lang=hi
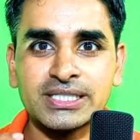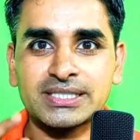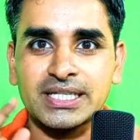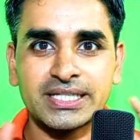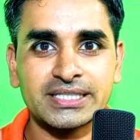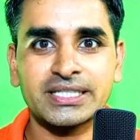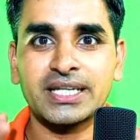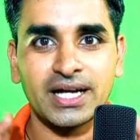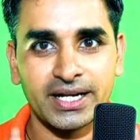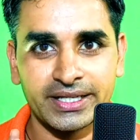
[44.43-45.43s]
इस तरीके से
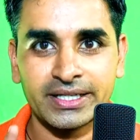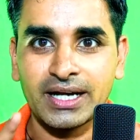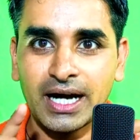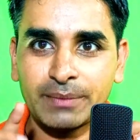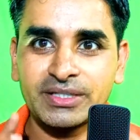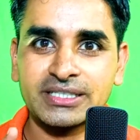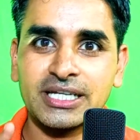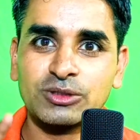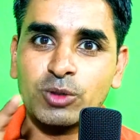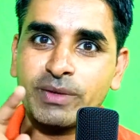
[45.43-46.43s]
लगा रहे आप देख
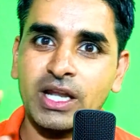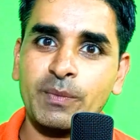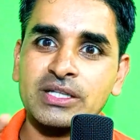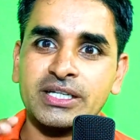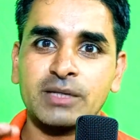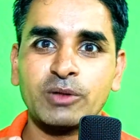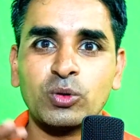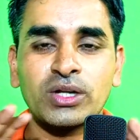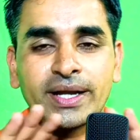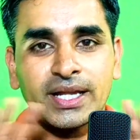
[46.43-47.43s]
सकते हो मेरे पीछे ये
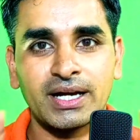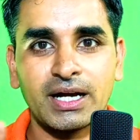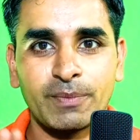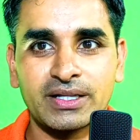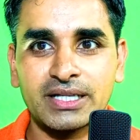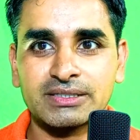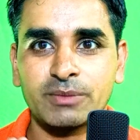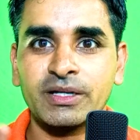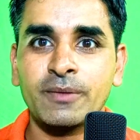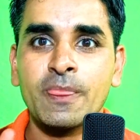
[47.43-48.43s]
बिल्कुल हरे रंग का पर्दा इस
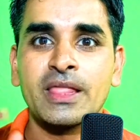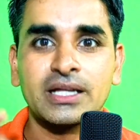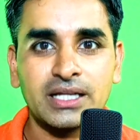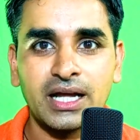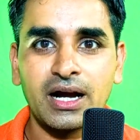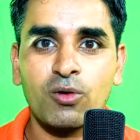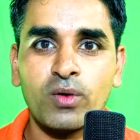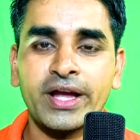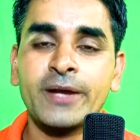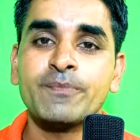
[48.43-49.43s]
समय लगा
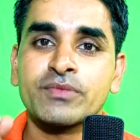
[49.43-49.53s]
हुआ है